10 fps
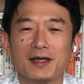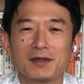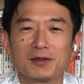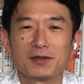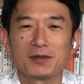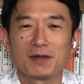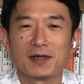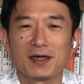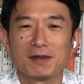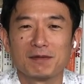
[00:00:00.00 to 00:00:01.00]
この動画
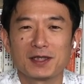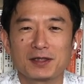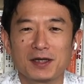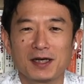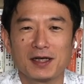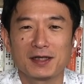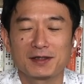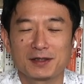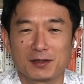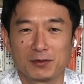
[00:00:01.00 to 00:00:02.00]
は私が開
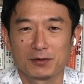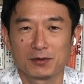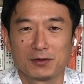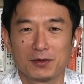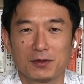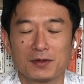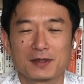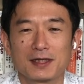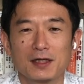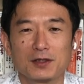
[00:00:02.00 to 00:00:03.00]
発した速読法を
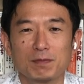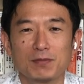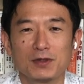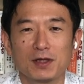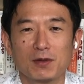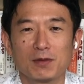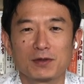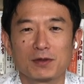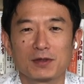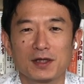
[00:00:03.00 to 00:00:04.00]
30分で本を
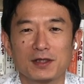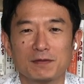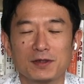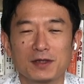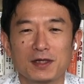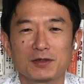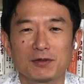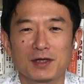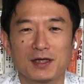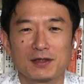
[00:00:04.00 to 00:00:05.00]
読んで2分間
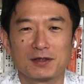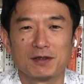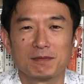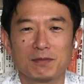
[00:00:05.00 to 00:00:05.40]
紹介する